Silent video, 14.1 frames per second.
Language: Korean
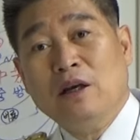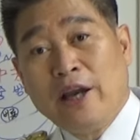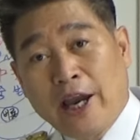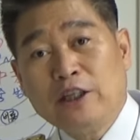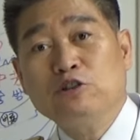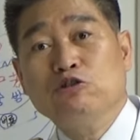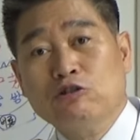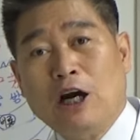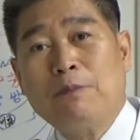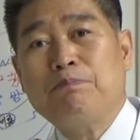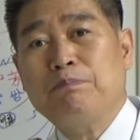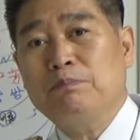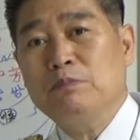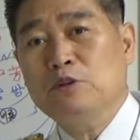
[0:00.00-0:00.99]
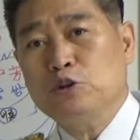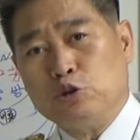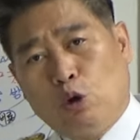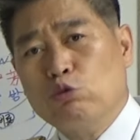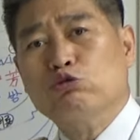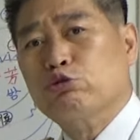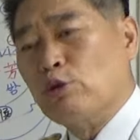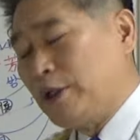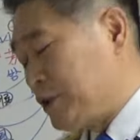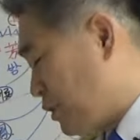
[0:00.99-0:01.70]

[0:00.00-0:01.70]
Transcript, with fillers: 핵융합 연구소가